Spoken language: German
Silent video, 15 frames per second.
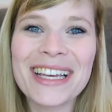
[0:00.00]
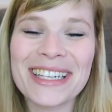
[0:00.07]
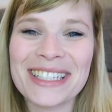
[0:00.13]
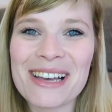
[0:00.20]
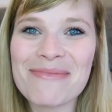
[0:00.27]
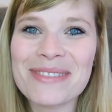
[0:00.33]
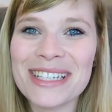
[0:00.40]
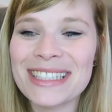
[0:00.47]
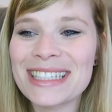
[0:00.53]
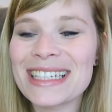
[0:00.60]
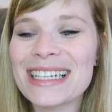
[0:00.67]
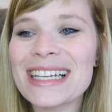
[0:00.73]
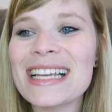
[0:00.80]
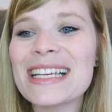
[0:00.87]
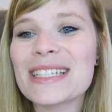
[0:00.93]
Ich habe es
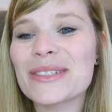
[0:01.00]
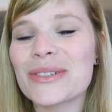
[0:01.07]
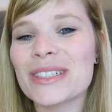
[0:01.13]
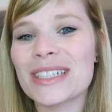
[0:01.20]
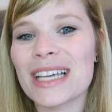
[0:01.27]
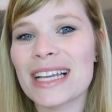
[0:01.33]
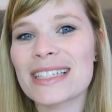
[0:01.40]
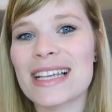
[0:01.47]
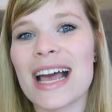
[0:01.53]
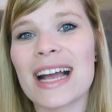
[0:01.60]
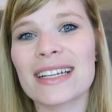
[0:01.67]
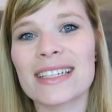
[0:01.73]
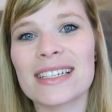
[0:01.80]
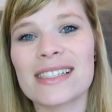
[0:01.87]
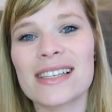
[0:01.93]
jetzt gelesen und ich kann
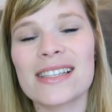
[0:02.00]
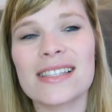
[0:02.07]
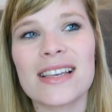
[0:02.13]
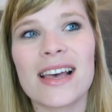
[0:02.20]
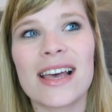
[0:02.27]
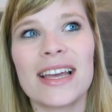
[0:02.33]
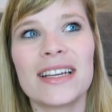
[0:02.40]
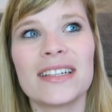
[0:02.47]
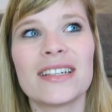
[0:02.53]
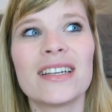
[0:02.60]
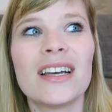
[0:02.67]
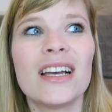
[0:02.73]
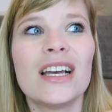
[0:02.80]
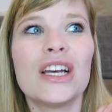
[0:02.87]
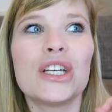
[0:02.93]
sagen, dass es
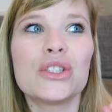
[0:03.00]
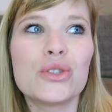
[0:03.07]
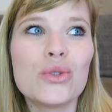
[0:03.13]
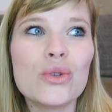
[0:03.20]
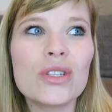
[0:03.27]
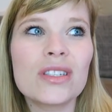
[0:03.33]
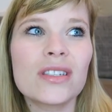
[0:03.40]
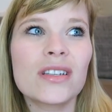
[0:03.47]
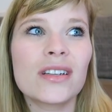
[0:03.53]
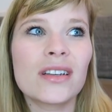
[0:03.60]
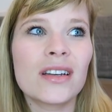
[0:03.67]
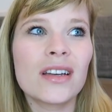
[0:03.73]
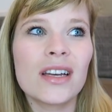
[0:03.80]
eine süße,